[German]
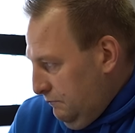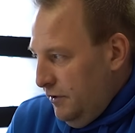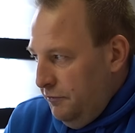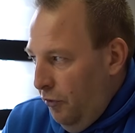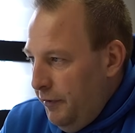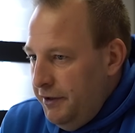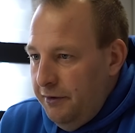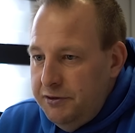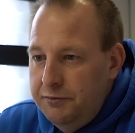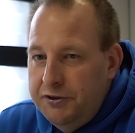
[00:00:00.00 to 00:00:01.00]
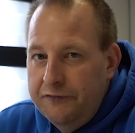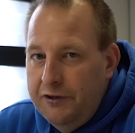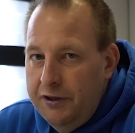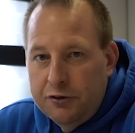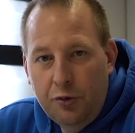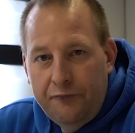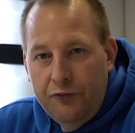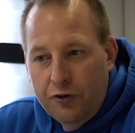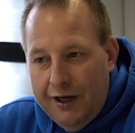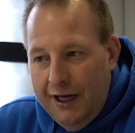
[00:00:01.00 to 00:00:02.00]
Im Moment habe ich mit den Zylinderköpfen
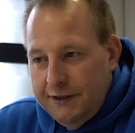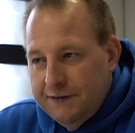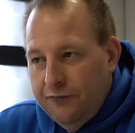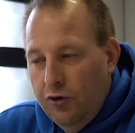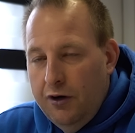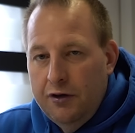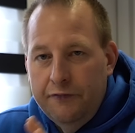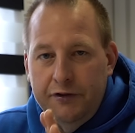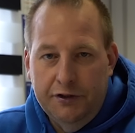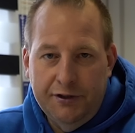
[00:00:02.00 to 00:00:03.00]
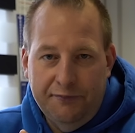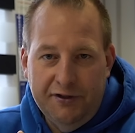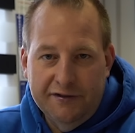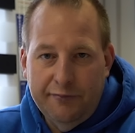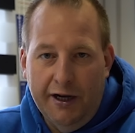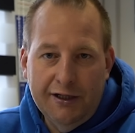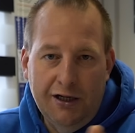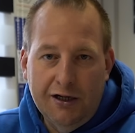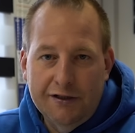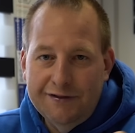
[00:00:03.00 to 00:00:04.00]
noch gar nichts vor. Wie gesagt, ich habe die erstmal
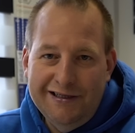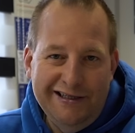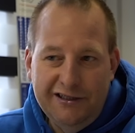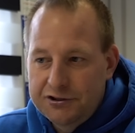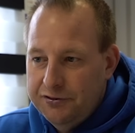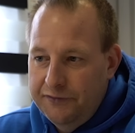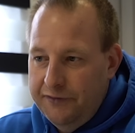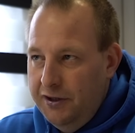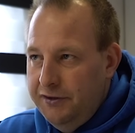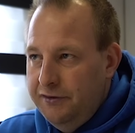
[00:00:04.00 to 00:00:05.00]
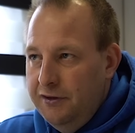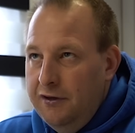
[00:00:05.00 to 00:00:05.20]
eingelagert. Die liegen schon seit,